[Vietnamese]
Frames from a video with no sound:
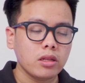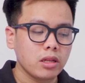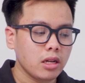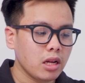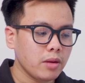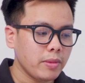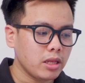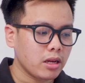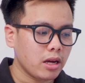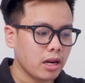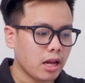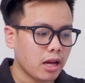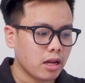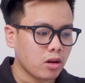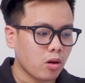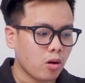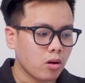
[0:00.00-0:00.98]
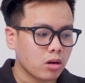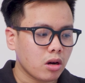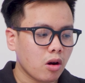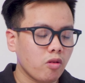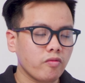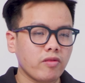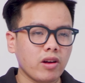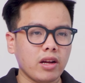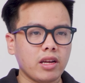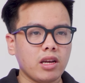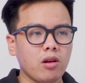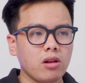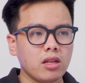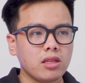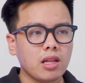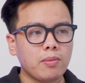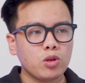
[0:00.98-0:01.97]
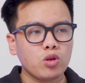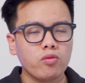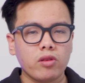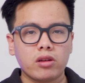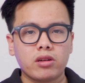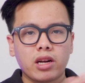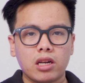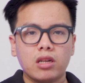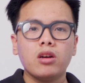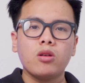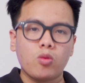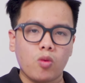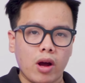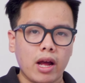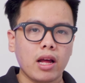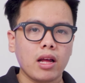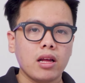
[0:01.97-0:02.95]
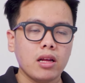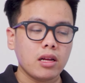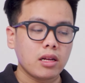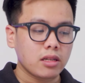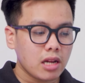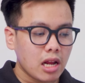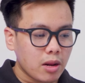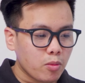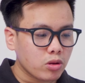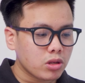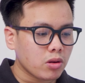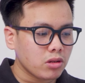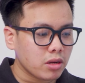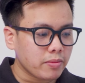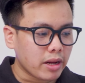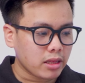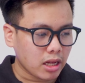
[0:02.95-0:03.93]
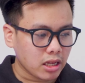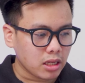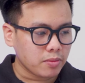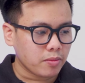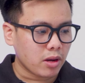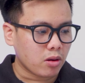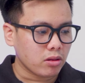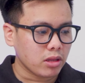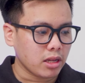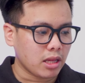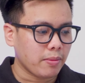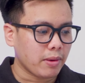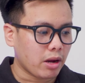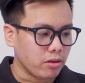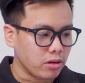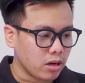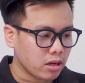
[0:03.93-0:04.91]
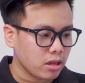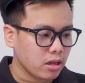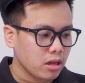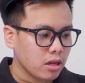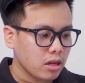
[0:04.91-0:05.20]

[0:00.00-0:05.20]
thế nên mình thấy là nó không phải kiểu là tập trung vào render quá đây là một trong những bài test mà có thể tham khảo được